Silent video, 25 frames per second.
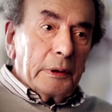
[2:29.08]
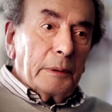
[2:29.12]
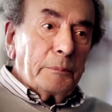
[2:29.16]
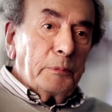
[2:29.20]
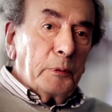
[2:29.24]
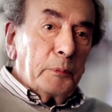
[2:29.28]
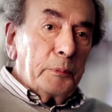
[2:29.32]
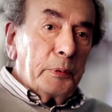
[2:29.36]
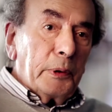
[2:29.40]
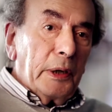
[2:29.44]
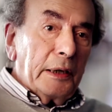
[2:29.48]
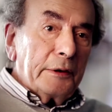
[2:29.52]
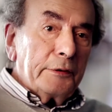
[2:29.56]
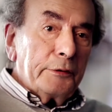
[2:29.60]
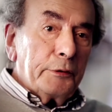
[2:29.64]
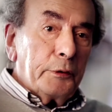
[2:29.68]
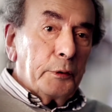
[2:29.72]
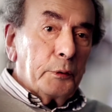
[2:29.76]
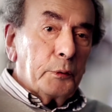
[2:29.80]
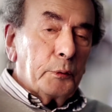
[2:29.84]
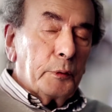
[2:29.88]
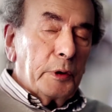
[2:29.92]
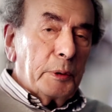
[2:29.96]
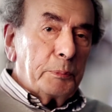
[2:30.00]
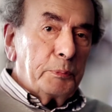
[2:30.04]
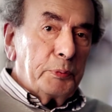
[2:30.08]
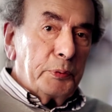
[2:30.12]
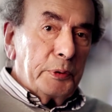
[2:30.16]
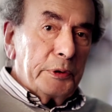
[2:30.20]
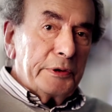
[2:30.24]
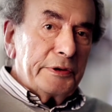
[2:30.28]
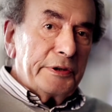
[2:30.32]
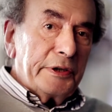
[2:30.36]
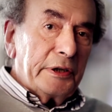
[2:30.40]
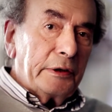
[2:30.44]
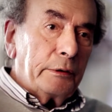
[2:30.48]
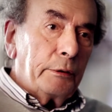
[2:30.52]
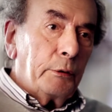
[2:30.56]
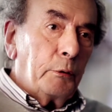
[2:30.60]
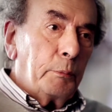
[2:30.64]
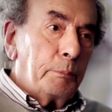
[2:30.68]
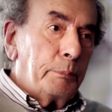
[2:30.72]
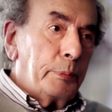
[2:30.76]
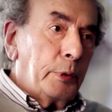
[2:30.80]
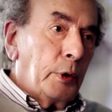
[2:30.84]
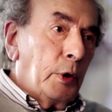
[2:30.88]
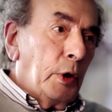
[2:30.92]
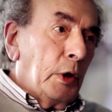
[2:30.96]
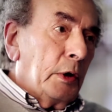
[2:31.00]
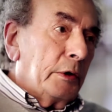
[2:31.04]
de la population, et puis
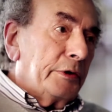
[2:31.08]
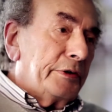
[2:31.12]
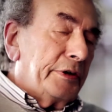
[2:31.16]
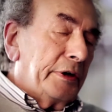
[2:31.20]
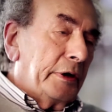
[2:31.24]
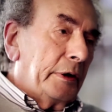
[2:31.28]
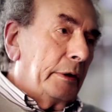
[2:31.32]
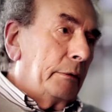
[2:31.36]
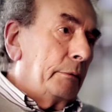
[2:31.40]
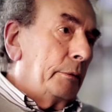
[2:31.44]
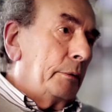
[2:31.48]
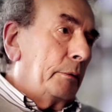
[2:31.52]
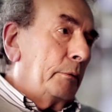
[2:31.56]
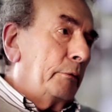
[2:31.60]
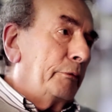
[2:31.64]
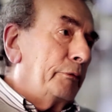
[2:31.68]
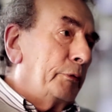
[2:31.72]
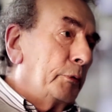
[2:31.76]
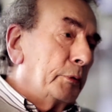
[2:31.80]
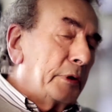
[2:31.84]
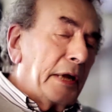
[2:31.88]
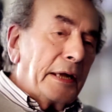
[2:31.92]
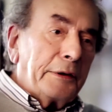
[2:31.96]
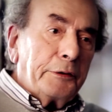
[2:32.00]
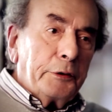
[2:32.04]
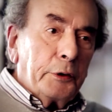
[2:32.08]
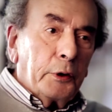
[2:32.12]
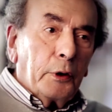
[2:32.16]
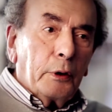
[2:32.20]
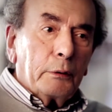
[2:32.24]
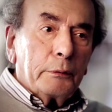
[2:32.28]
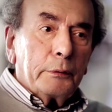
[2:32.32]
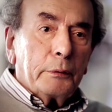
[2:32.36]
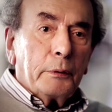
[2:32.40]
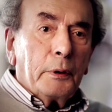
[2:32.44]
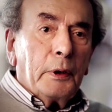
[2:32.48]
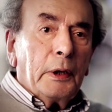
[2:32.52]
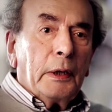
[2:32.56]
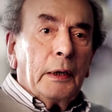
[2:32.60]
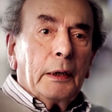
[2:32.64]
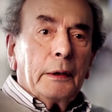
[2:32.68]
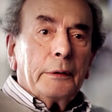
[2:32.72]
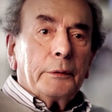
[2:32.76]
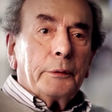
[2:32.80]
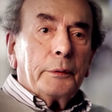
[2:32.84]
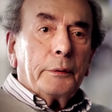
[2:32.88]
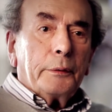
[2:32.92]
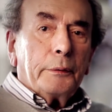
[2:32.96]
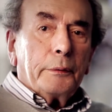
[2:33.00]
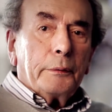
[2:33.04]
c'est le, fondateur
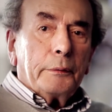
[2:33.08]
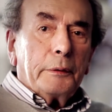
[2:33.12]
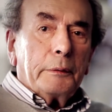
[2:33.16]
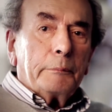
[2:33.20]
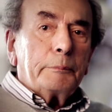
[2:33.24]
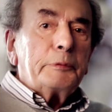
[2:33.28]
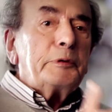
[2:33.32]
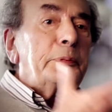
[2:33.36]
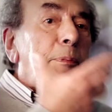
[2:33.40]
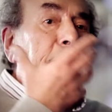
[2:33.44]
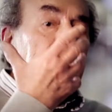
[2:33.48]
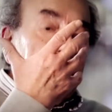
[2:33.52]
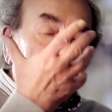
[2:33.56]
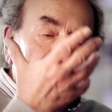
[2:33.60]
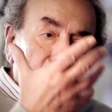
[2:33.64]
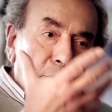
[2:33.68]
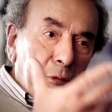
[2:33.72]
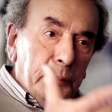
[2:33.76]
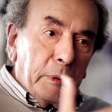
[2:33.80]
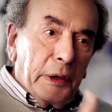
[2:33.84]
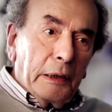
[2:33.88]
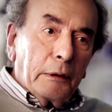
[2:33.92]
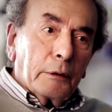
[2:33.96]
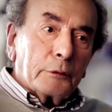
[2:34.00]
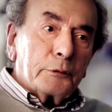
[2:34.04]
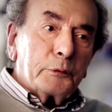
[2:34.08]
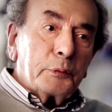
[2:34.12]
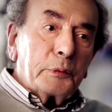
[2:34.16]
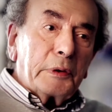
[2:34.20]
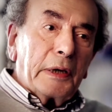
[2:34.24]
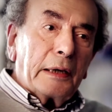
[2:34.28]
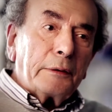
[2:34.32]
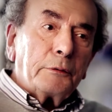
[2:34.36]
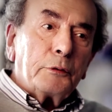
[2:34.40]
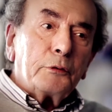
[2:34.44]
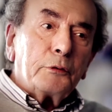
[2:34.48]
spirituel en tout cas